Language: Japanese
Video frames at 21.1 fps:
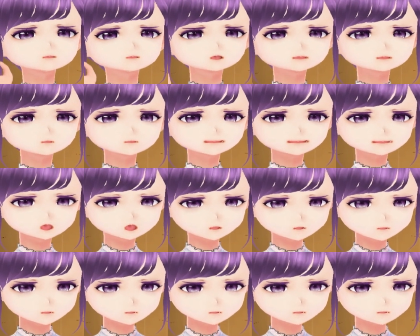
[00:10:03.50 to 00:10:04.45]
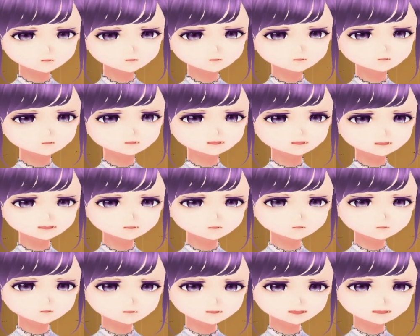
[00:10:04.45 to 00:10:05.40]
神を消
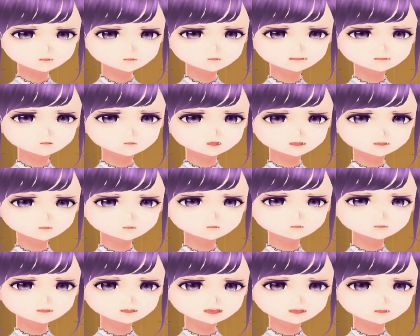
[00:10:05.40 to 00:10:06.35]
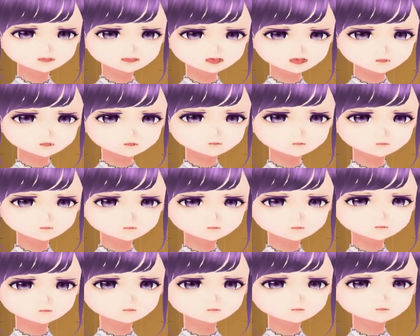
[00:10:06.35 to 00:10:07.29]
してしまっただろ
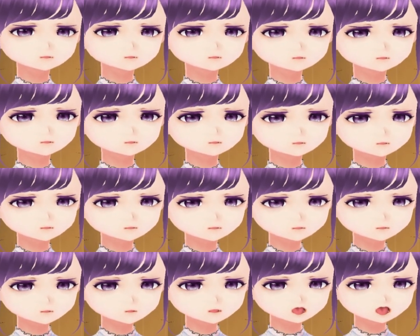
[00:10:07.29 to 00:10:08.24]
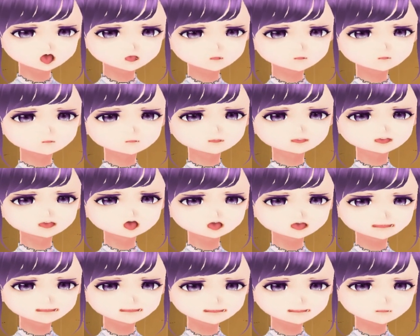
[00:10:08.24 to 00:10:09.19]
う。わっしゃ
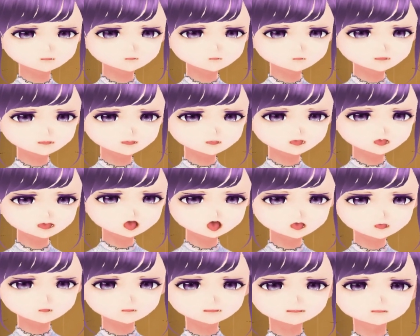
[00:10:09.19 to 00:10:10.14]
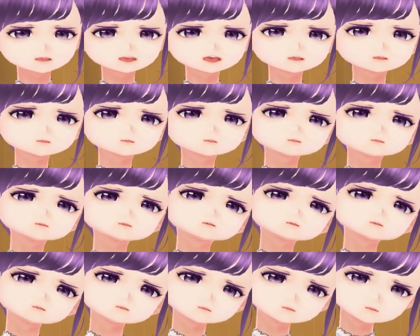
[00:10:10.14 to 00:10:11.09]
言ったはずだ。
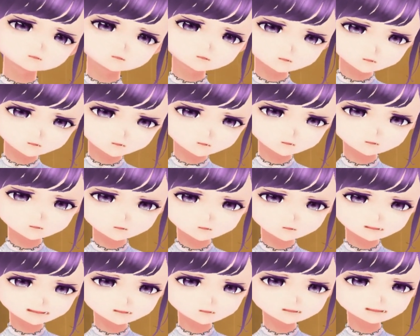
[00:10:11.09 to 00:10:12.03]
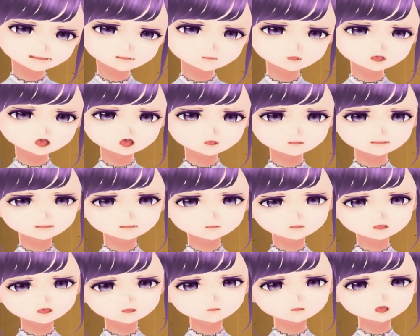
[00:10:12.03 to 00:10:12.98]
死神
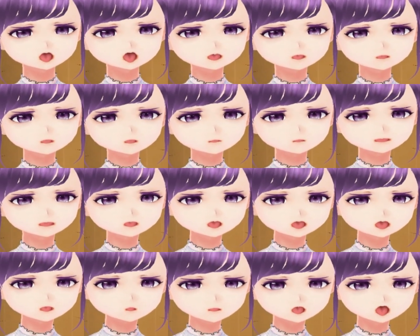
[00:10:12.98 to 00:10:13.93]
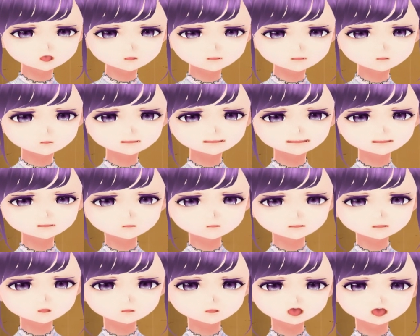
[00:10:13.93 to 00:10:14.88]
が枕元に
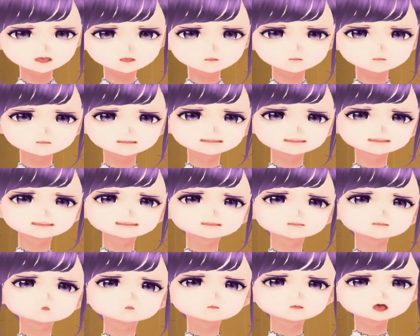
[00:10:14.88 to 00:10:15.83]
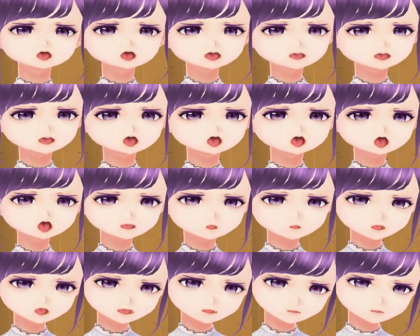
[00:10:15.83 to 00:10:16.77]
座っている場
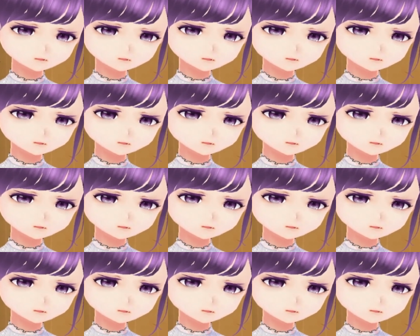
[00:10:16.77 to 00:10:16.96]
合は、